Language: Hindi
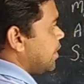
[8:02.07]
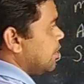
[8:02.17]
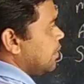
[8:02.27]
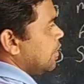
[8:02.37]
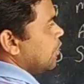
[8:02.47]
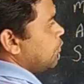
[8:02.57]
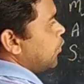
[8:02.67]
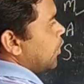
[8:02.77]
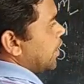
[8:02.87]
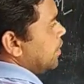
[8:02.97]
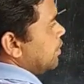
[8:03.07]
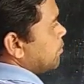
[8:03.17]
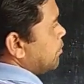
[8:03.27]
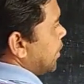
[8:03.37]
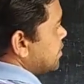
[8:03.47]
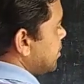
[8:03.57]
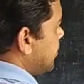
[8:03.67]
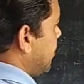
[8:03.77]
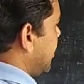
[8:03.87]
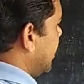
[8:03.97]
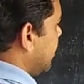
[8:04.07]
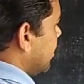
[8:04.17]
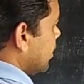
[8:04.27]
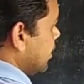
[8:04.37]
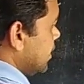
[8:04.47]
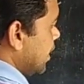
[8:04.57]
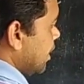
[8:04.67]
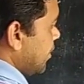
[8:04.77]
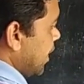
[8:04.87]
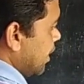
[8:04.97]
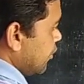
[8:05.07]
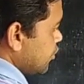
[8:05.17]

पर 14 प्लस में 15 ये हमारे